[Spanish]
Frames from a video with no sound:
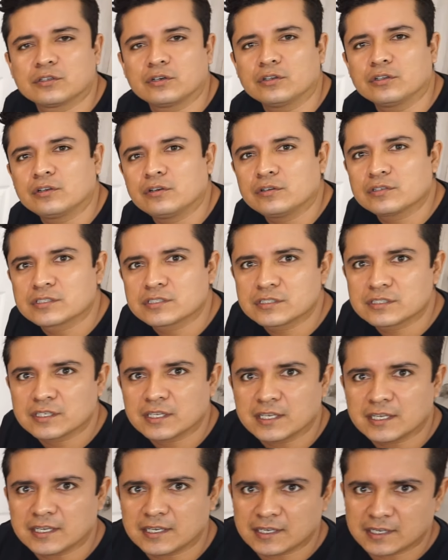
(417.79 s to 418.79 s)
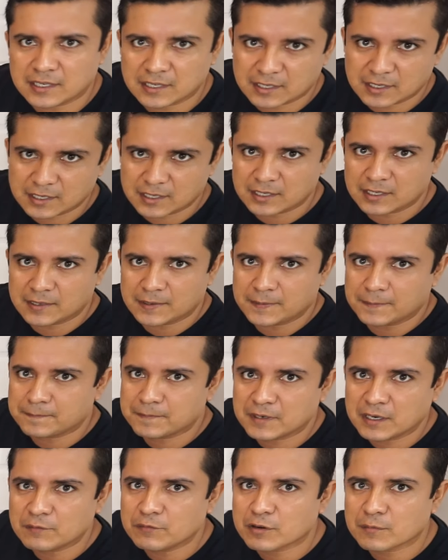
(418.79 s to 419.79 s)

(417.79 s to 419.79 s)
todos eh, eh, la